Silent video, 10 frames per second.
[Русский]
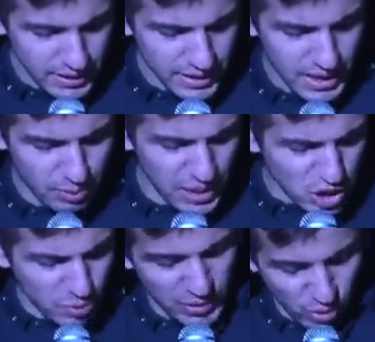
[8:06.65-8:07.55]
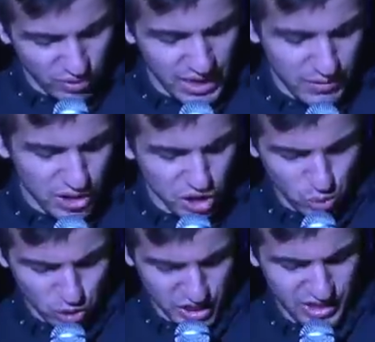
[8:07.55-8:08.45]
Я плачу по тому времени,
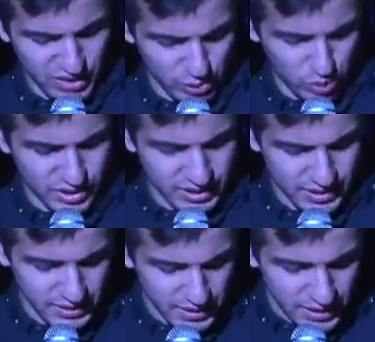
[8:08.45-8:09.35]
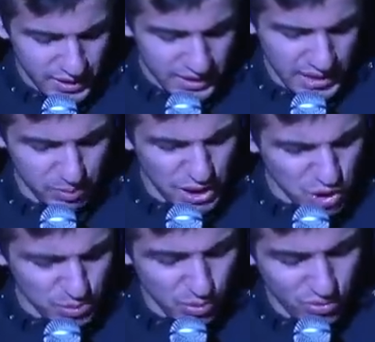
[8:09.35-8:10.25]
что уже не вернуть. Я
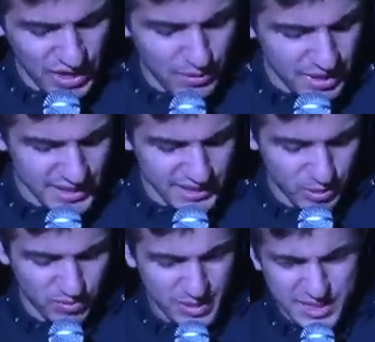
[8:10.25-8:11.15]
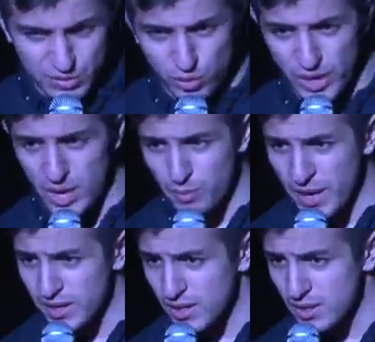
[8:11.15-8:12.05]
плачу по тому времени, когда мы вместе гуляли в
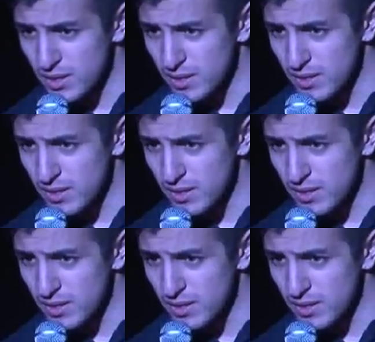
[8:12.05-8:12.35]
парках,